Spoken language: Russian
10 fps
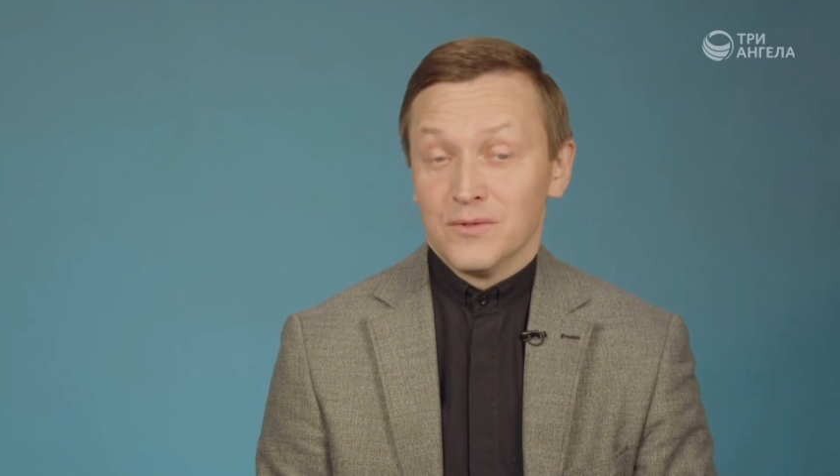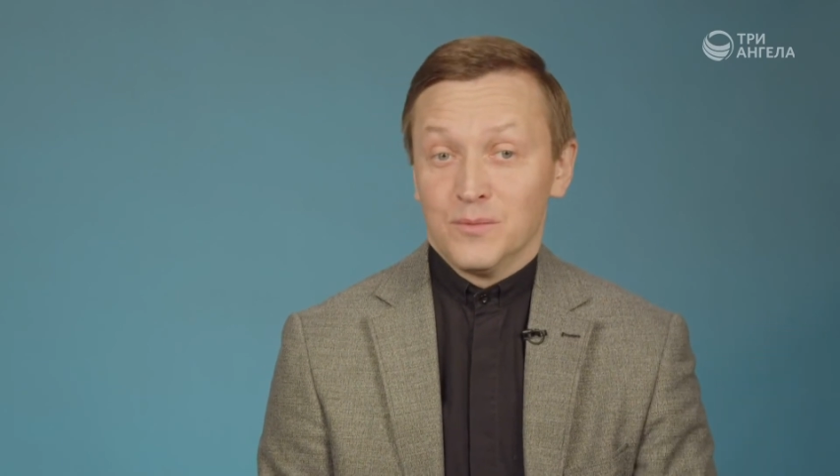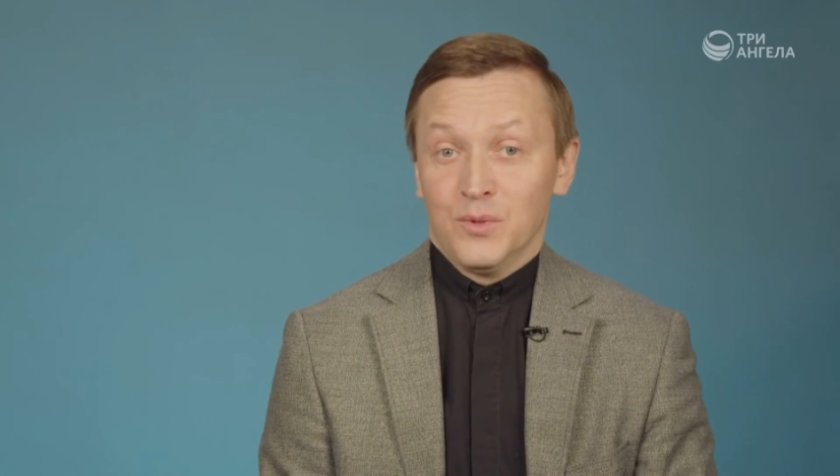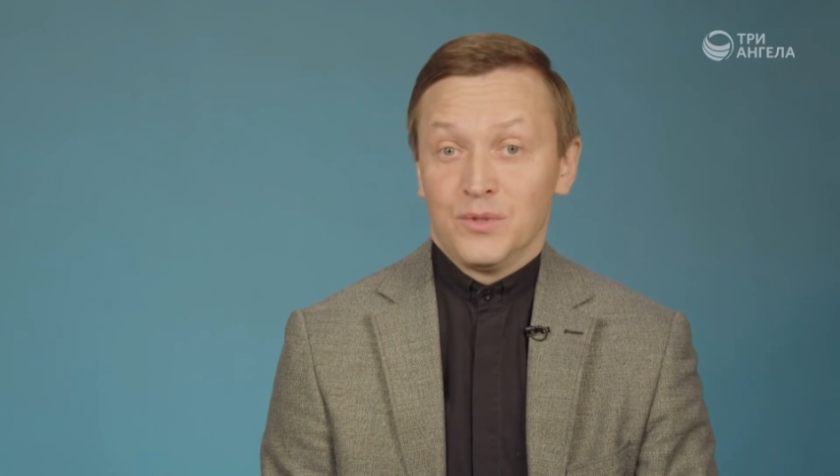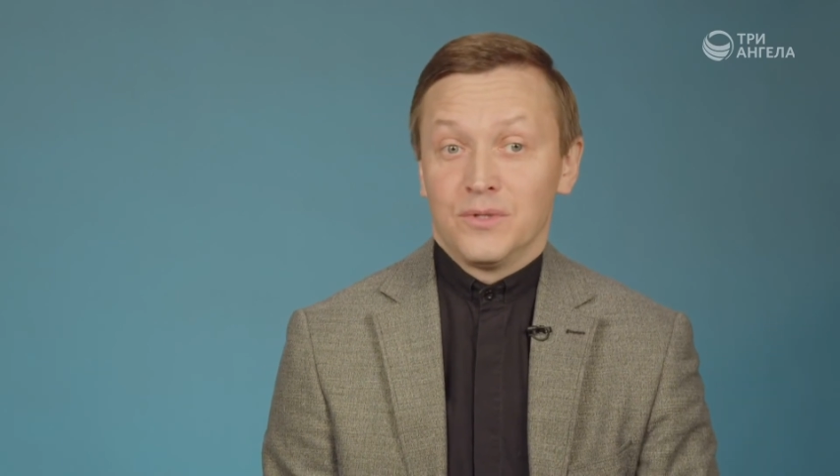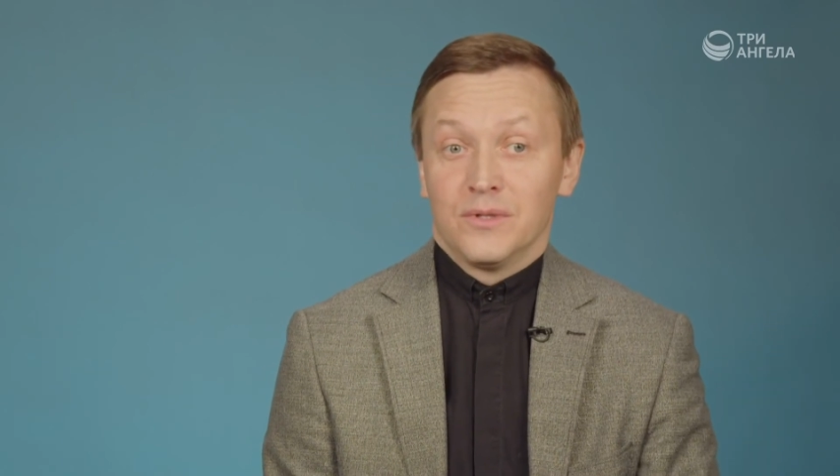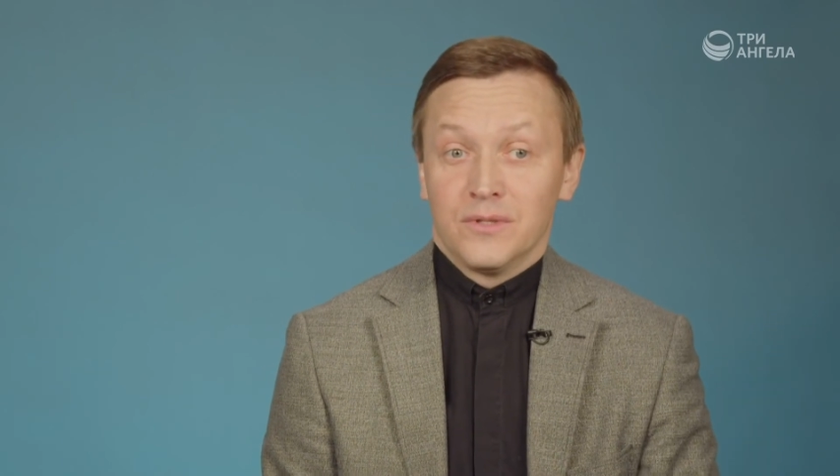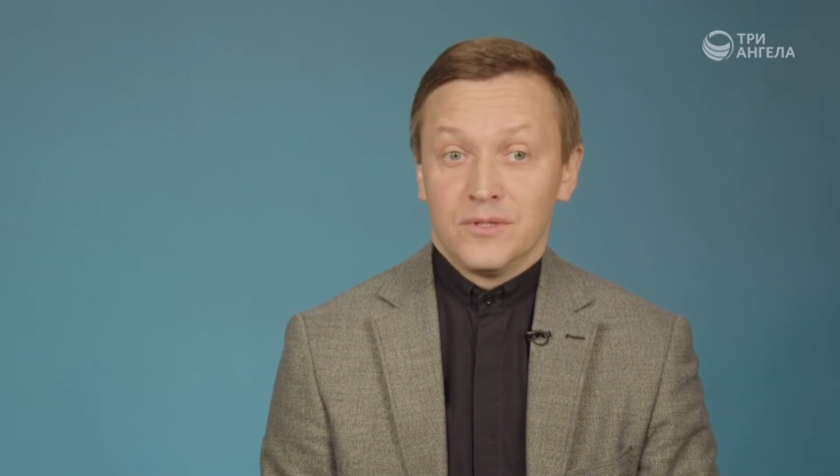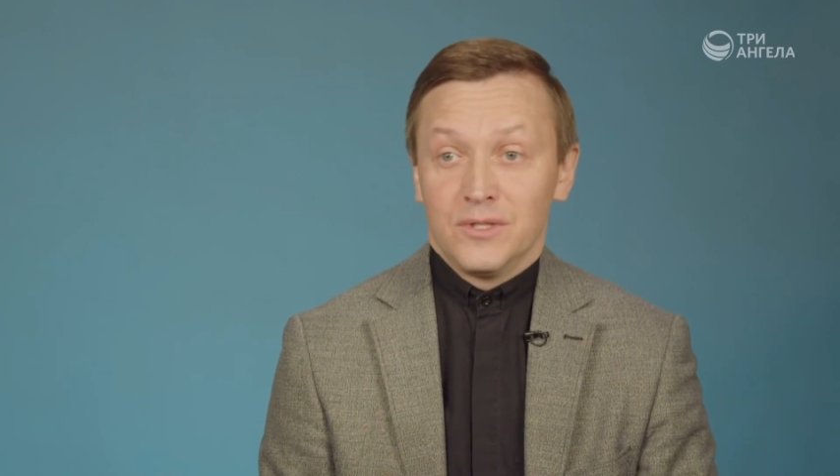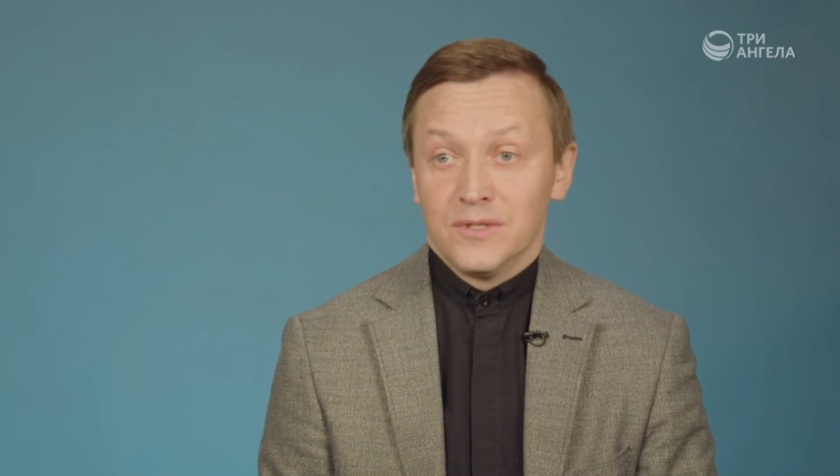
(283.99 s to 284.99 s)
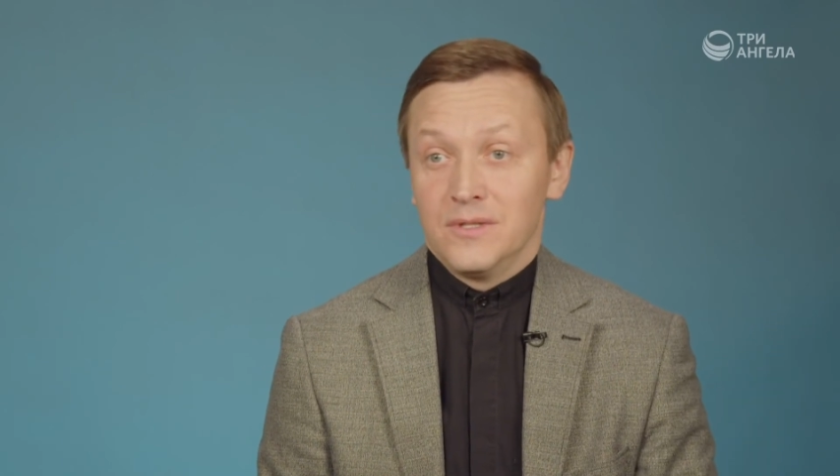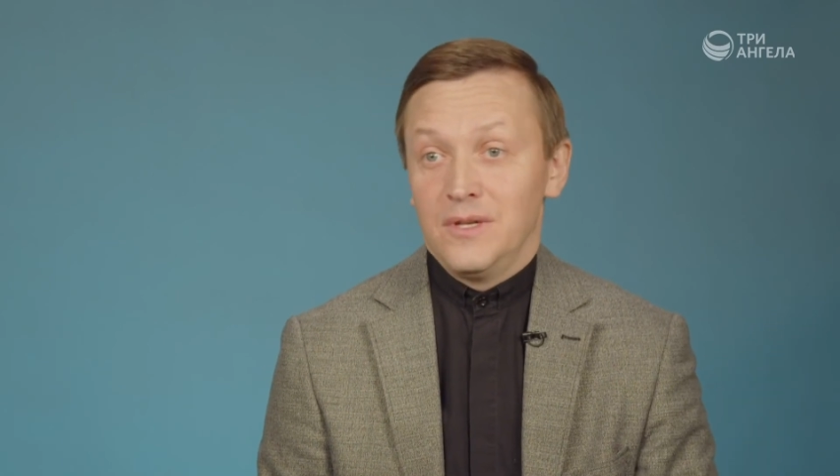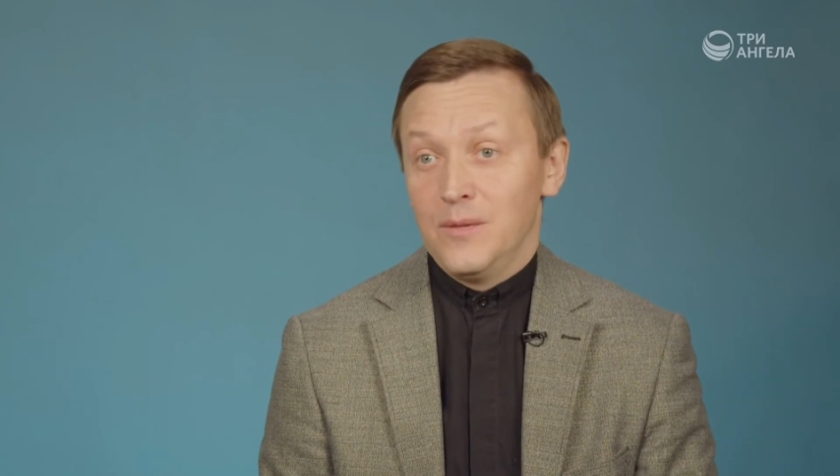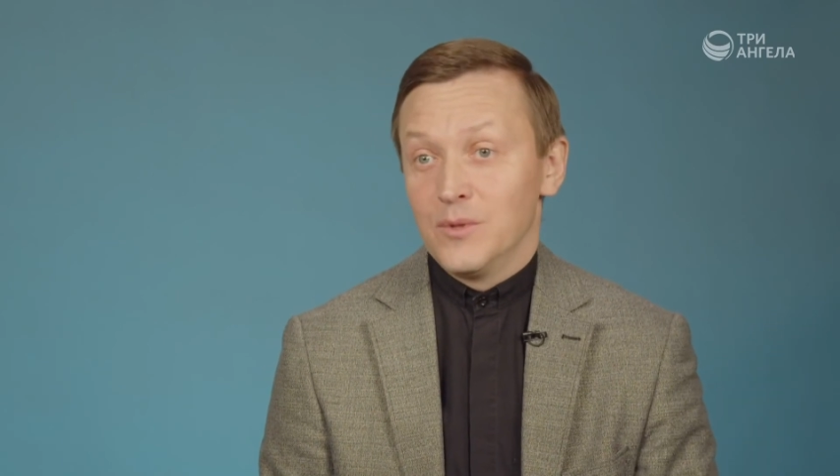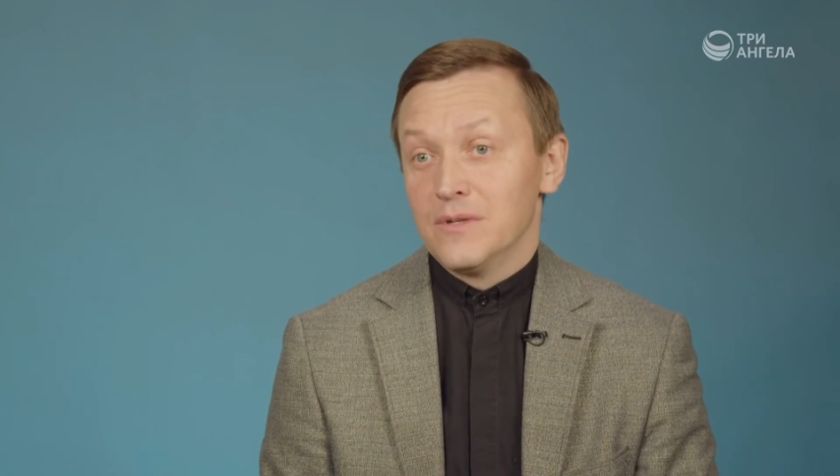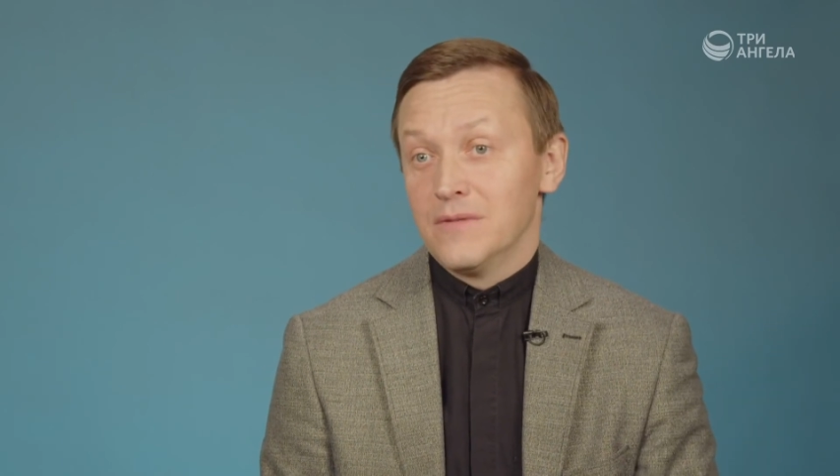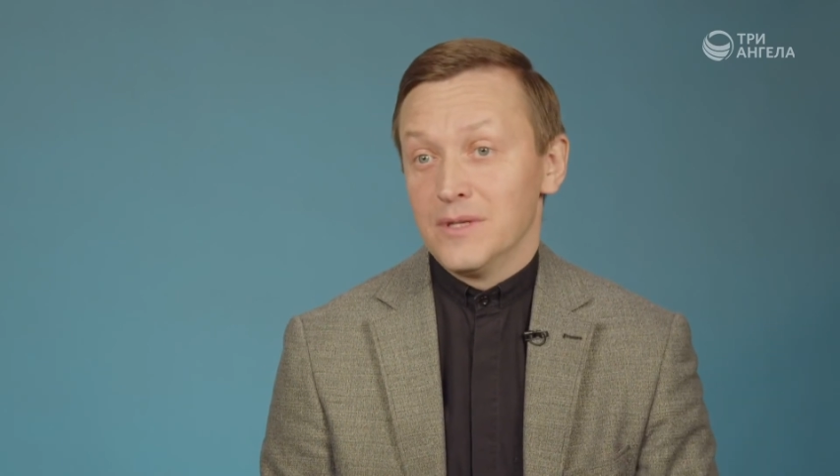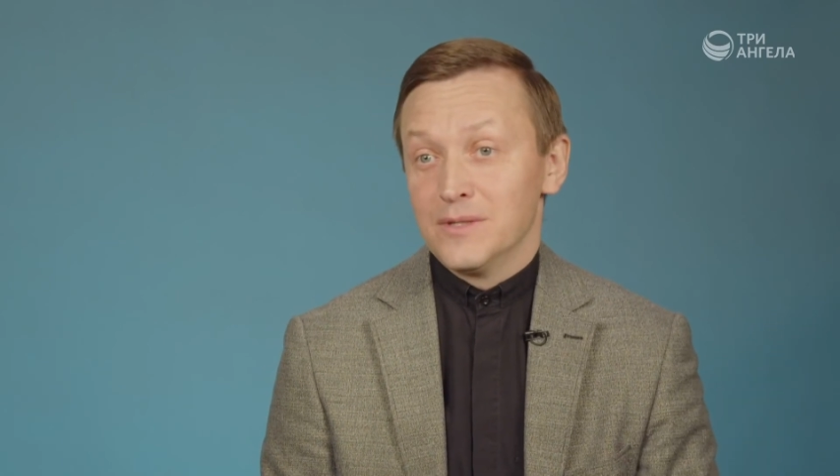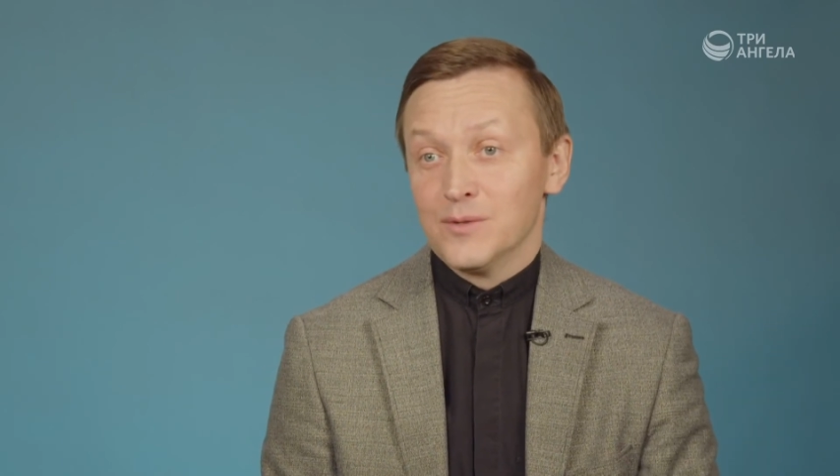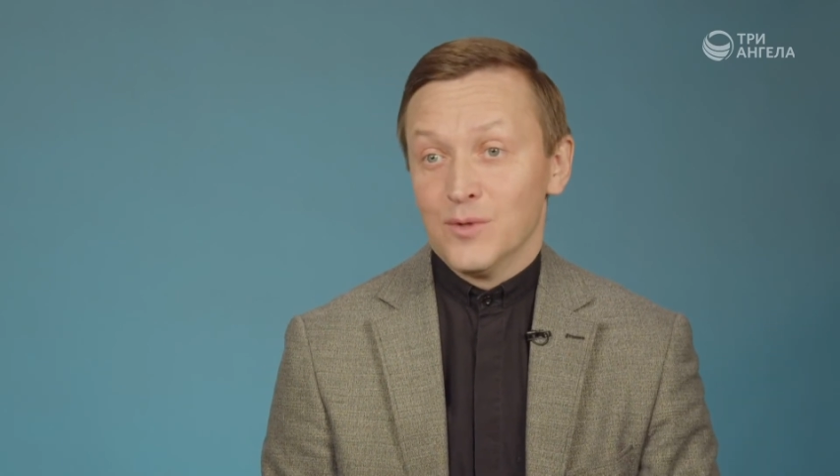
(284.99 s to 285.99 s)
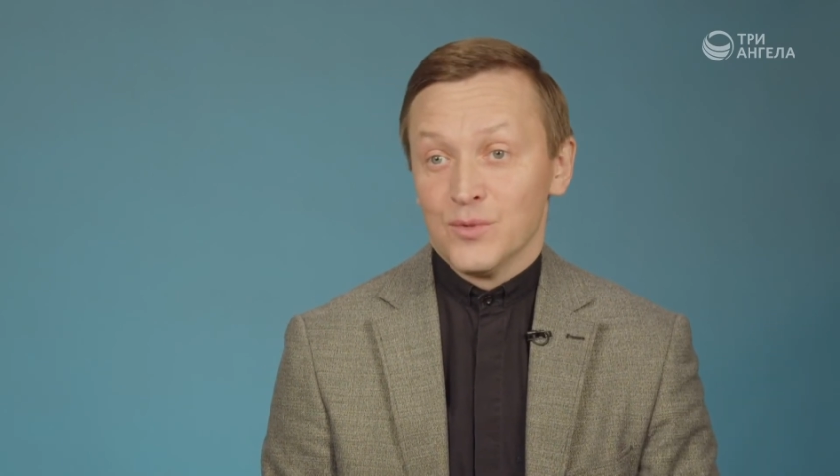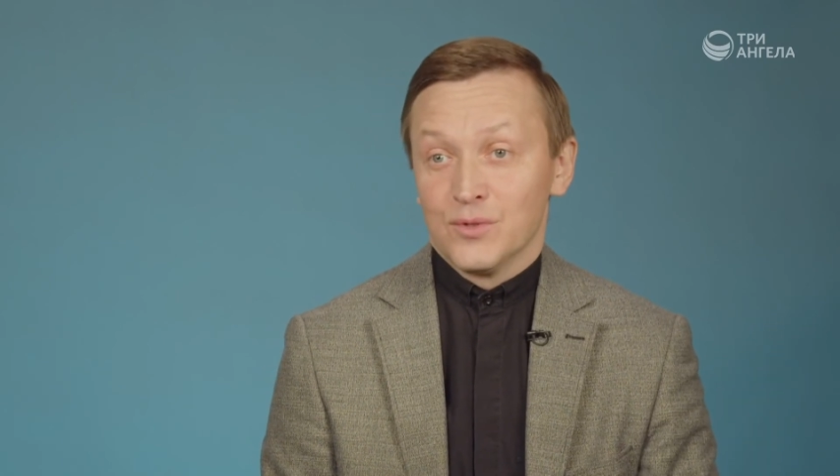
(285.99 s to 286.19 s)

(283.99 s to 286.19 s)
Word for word: Вот Бог а, через Иеремию говорит о том,